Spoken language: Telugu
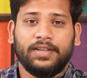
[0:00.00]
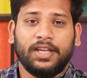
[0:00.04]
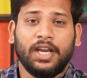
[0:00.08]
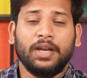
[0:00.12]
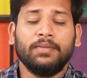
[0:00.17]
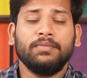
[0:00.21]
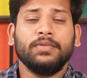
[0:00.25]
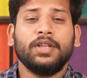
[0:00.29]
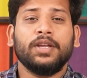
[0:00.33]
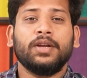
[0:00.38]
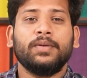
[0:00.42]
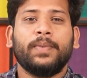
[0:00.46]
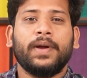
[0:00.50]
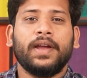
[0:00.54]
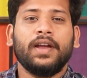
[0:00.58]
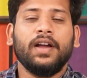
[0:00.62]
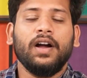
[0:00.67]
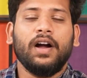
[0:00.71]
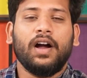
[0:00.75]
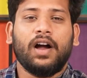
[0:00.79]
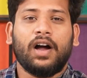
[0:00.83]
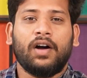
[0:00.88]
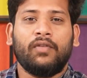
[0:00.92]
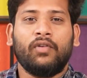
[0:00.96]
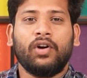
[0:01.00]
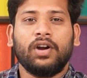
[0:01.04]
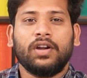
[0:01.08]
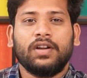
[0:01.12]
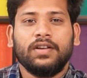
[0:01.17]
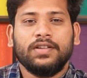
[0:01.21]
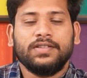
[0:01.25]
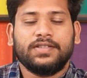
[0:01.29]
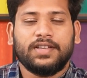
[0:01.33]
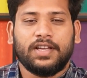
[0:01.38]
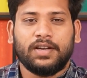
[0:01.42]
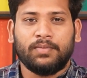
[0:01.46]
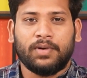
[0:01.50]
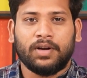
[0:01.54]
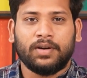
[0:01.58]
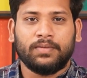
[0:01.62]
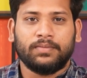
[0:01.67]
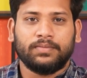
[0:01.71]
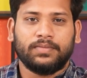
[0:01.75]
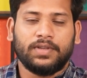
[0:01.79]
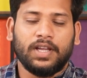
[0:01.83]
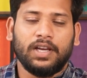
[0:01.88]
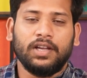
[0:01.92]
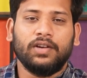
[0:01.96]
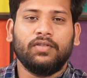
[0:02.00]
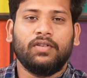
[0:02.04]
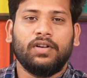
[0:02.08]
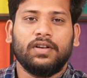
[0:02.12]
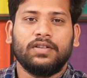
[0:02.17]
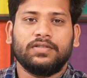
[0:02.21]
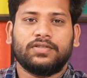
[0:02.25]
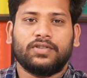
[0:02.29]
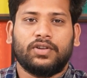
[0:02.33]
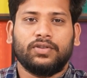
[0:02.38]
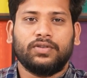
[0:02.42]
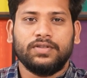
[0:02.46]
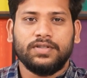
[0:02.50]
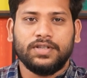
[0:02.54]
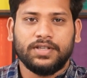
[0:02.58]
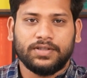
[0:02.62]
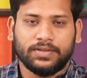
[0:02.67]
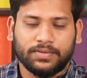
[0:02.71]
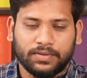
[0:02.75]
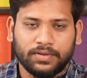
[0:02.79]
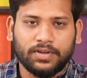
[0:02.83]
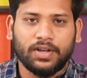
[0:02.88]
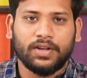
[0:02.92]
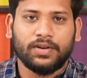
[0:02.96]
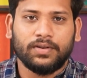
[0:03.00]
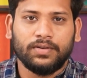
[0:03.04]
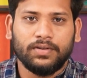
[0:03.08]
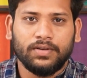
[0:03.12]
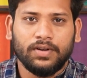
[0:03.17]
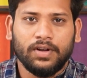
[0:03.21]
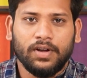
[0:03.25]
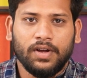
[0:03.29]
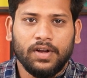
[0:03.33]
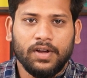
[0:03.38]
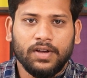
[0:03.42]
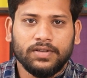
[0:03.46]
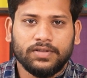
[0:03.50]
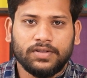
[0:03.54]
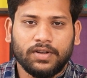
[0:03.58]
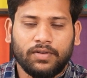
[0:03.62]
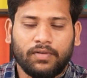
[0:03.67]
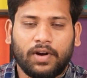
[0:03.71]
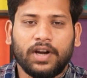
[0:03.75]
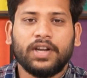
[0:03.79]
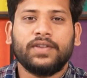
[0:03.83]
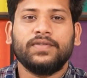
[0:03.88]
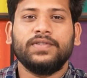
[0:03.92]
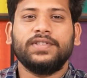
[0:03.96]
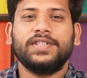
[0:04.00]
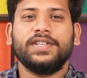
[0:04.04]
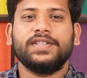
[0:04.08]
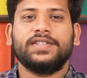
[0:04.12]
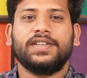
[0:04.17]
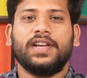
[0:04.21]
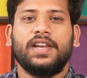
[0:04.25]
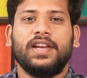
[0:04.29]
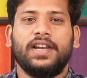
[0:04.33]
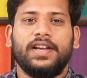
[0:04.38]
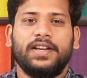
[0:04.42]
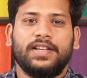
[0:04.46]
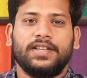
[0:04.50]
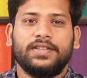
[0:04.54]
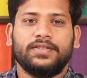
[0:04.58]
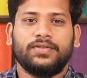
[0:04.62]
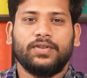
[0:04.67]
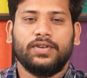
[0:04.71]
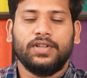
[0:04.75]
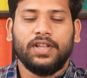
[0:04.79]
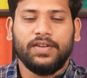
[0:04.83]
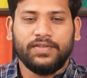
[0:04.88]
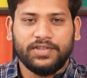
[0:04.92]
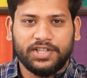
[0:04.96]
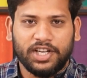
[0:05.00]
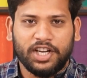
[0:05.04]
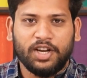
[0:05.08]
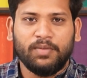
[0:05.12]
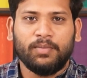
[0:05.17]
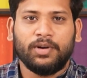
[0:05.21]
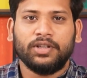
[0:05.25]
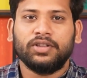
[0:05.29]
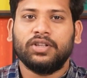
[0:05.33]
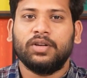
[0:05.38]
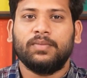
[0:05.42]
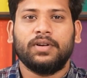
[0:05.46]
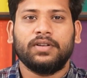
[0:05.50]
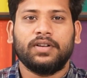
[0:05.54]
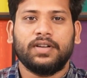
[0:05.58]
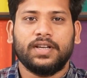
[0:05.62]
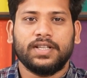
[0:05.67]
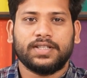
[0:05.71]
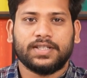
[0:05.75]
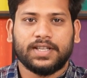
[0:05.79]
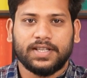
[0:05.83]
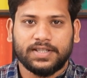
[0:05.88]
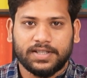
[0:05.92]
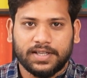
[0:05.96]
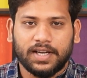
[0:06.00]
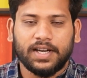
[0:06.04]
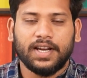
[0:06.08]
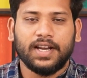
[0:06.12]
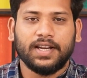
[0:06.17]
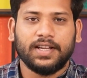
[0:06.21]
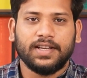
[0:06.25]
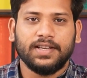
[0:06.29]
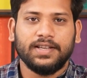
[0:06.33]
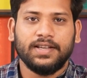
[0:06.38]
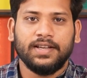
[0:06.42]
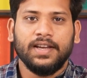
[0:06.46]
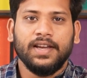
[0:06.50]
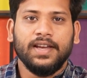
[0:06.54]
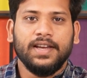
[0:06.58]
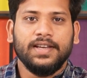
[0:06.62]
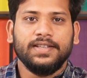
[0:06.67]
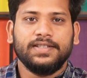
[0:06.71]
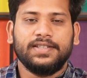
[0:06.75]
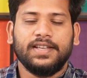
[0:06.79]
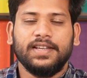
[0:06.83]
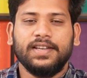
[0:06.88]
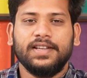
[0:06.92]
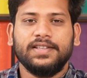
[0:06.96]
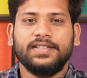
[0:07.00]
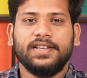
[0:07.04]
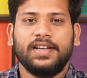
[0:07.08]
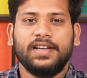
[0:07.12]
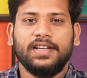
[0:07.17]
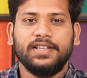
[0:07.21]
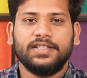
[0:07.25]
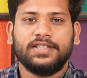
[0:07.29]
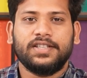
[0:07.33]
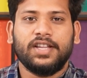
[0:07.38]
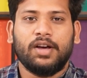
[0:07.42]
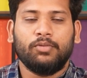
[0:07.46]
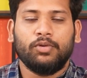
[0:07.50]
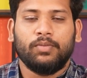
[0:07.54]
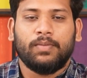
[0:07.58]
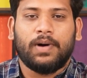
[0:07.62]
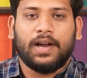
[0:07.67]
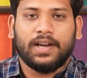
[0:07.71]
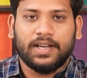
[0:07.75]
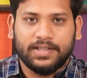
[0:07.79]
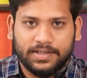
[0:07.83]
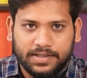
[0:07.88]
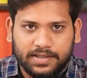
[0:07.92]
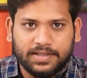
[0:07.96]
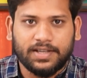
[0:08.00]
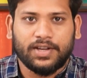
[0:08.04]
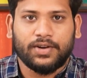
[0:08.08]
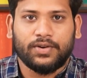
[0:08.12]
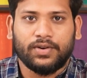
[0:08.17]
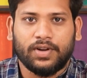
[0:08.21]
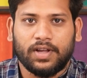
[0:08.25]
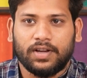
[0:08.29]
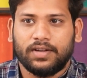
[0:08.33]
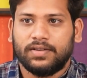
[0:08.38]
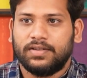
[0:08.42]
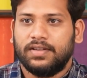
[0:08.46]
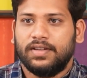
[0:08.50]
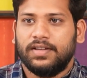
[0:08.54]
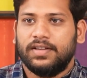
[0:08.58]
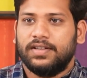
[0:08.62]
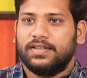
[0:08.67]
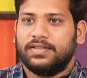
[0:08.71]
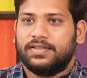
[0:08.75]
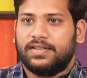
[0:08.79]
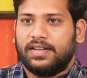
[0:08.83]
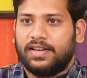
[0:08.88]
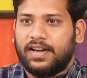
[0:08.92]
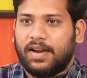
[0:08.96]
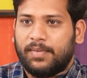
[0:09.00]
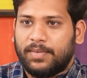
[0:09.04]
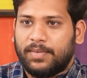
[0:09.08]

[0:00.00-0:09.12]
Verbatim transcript: ఎనిమిదికి పైగా అవార్డు ఈసారి మనం తెలుగు వాళ్ళు సొంతం చేసుకున్నారు సో వాటి విశేషాలు ఏంటి సో ఇదే విషయాన్ని మొత్తం వాళ్ళు డిస్కస్ చేయడానికి సీనియర్ జర్నలిస్ట్ కాదు బాలాజీ సార్ సార్